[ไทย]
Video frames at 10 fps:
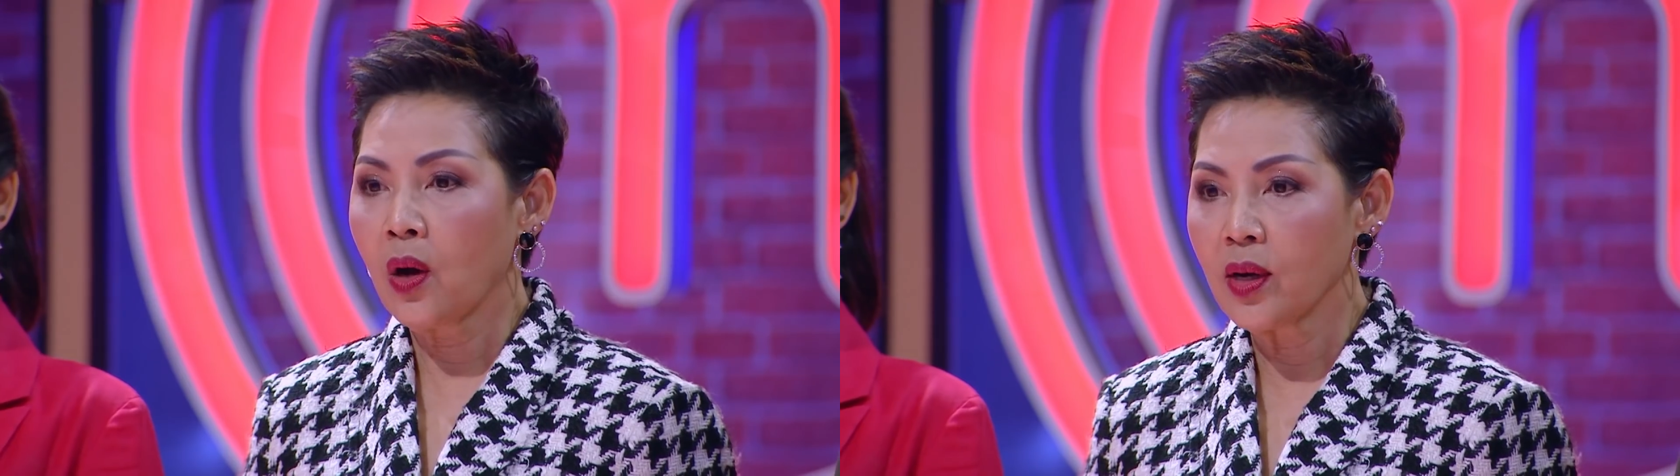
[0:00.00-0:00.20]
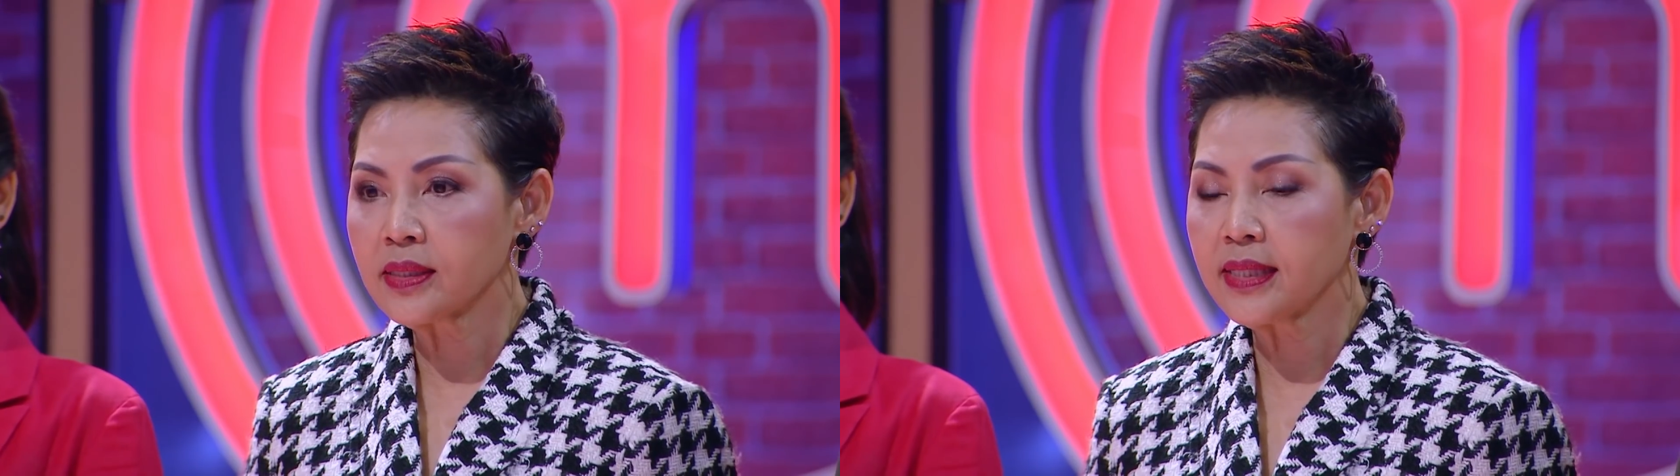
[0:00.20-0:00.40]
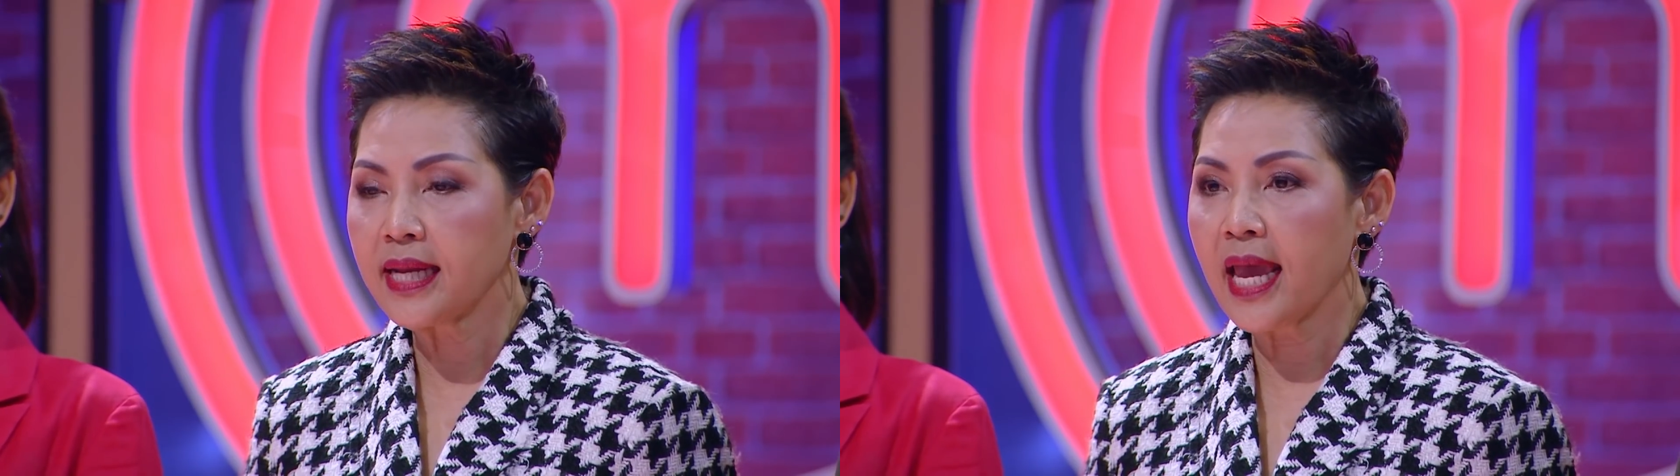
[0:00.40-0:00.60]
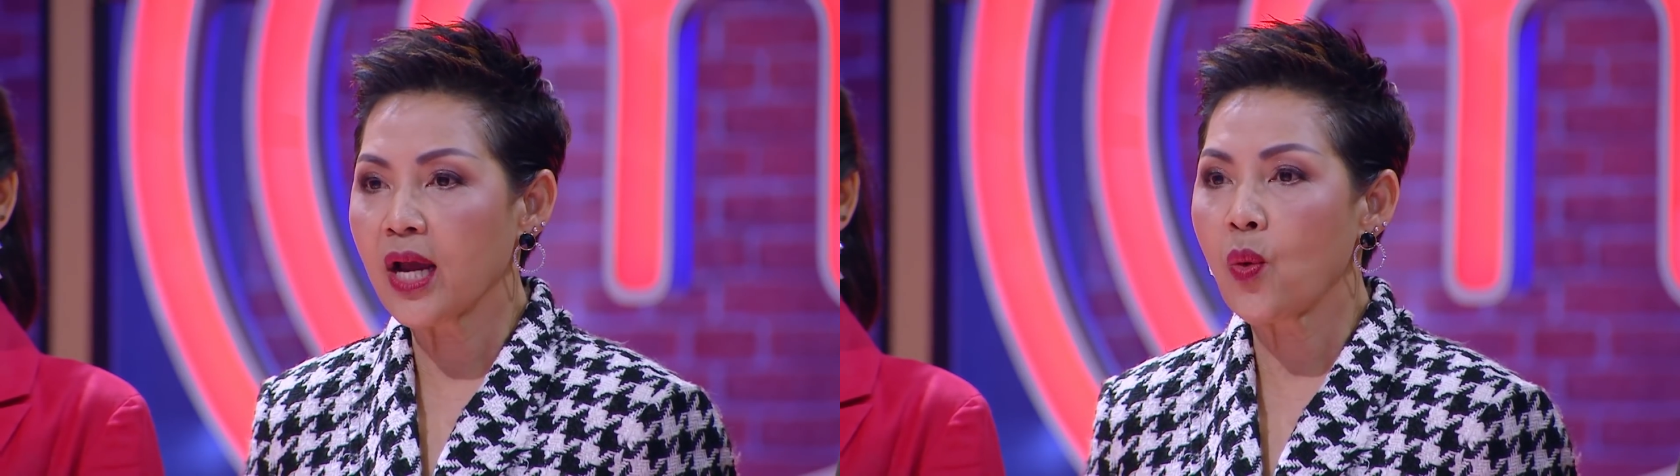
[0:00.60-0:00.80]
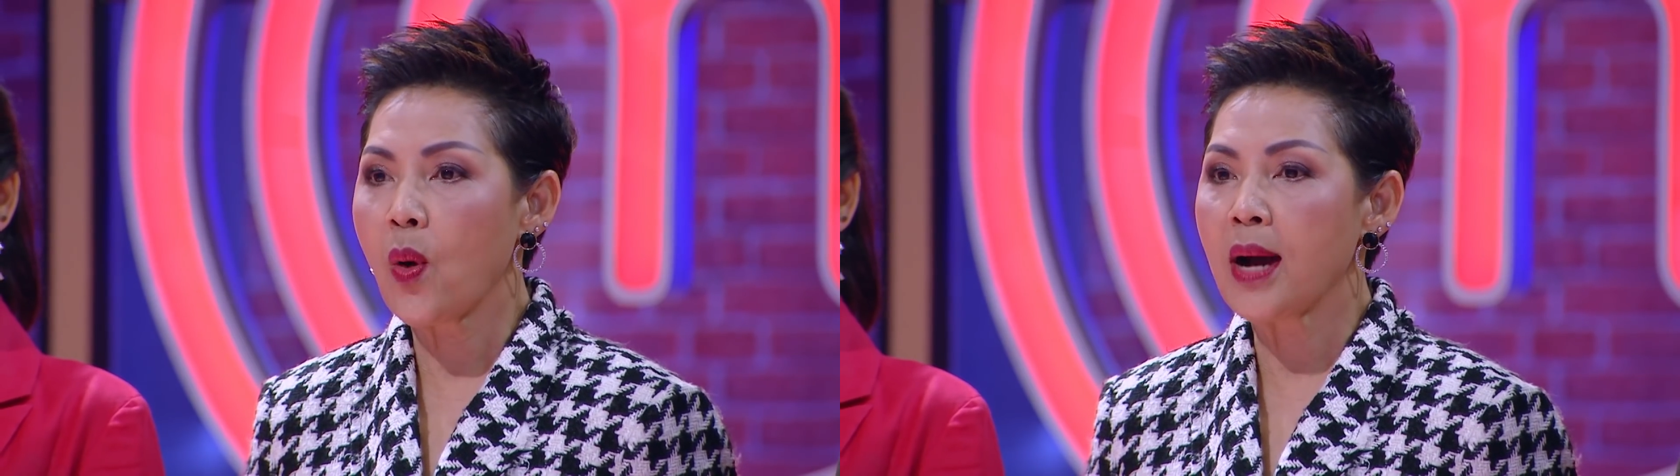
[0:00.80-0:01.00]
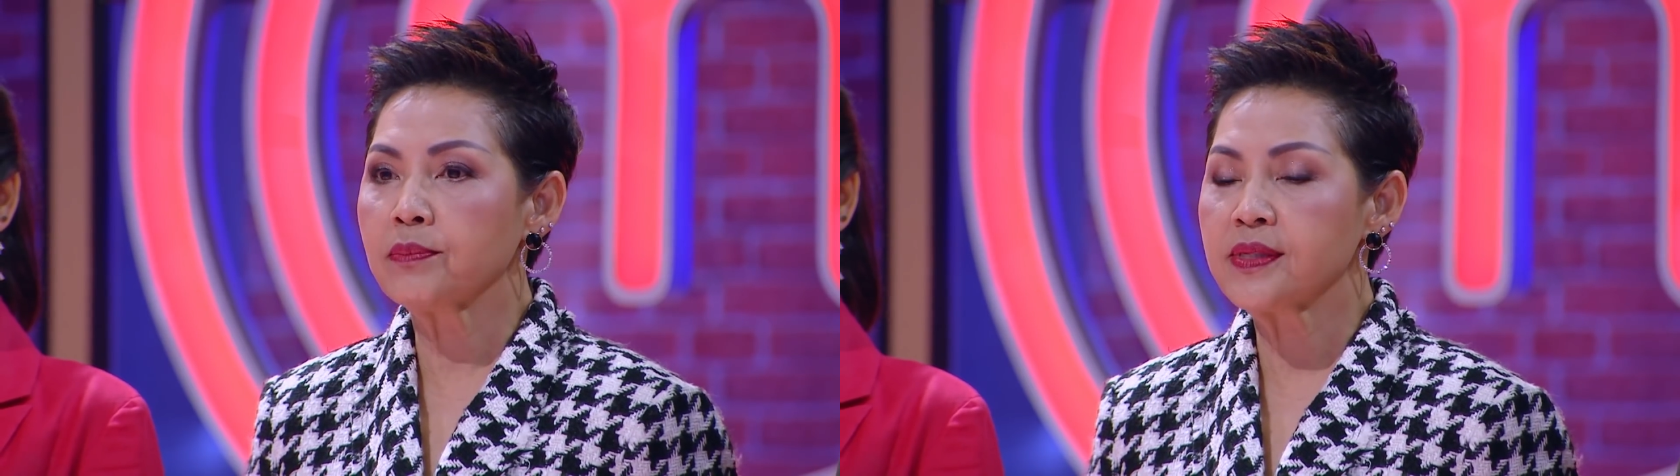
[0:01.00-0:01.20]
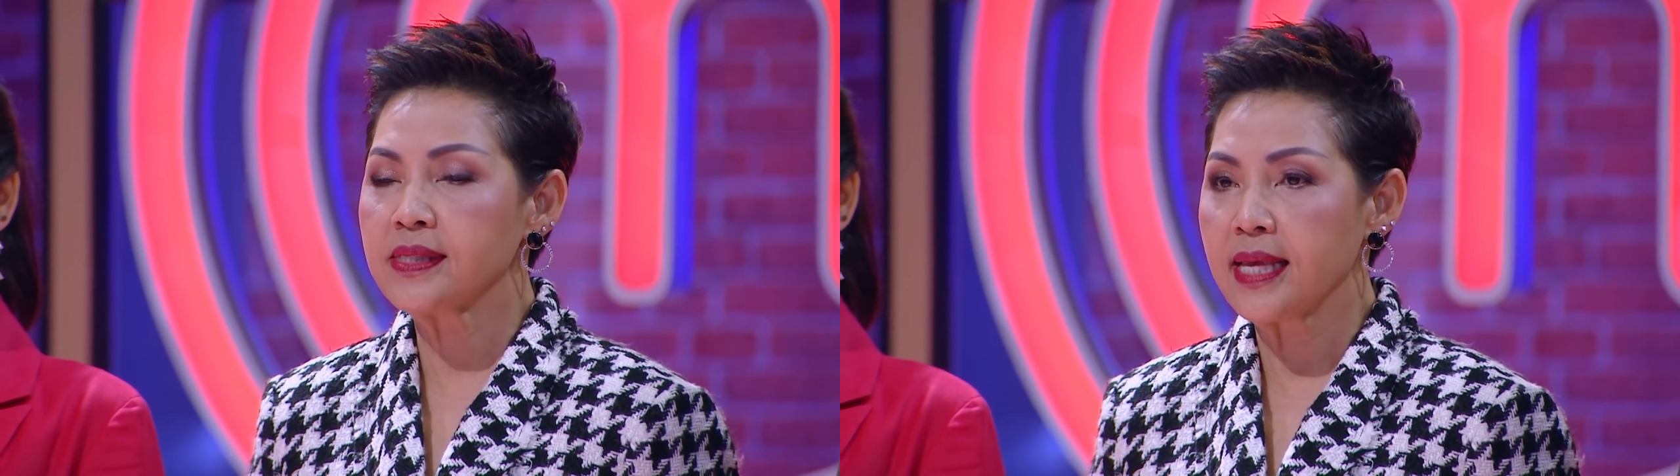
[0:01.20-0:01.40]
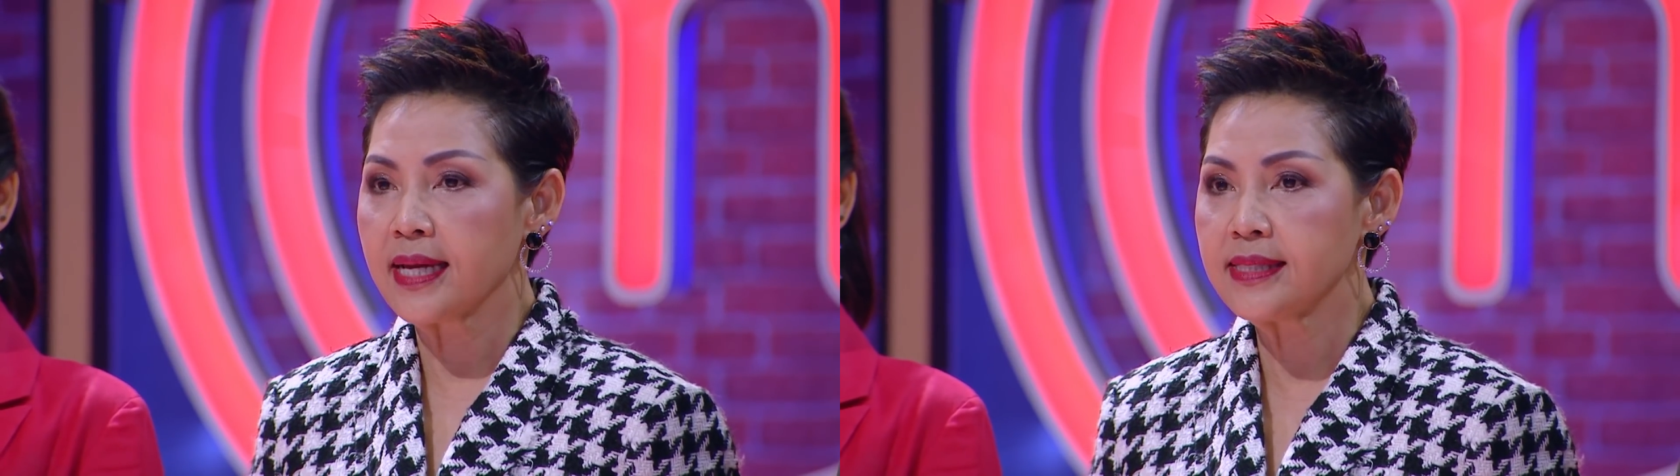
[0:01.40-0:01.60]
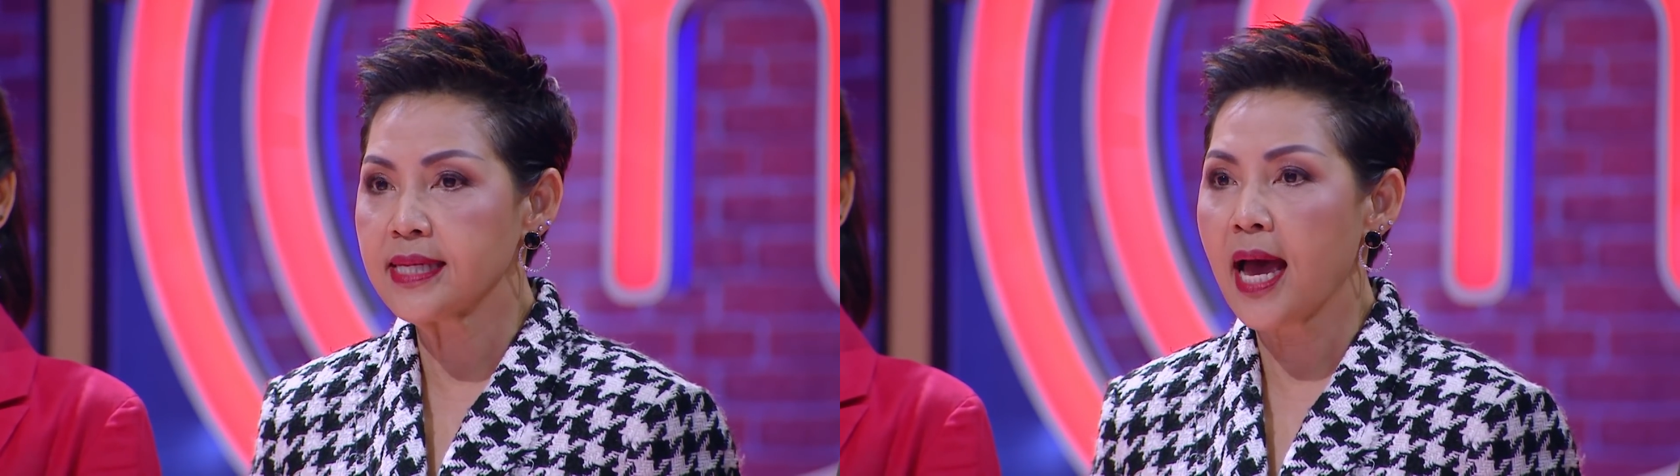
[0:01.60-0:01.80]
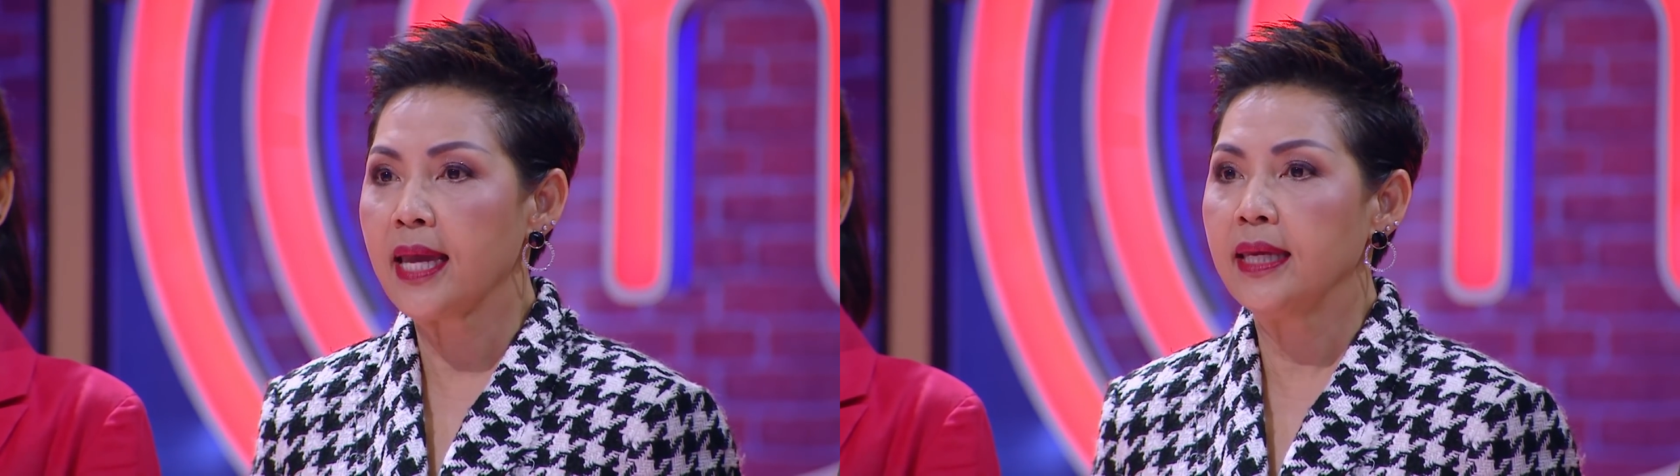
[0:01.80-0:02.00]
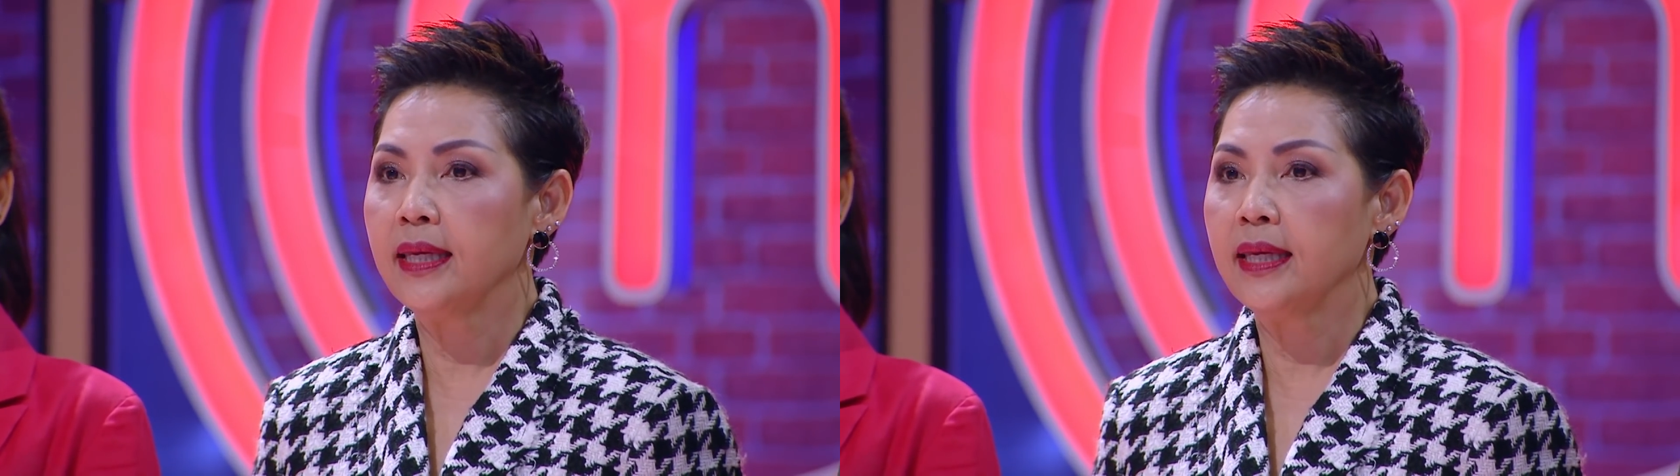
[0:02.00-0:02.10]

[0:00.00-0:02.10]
ขอแสดงความเสียใจ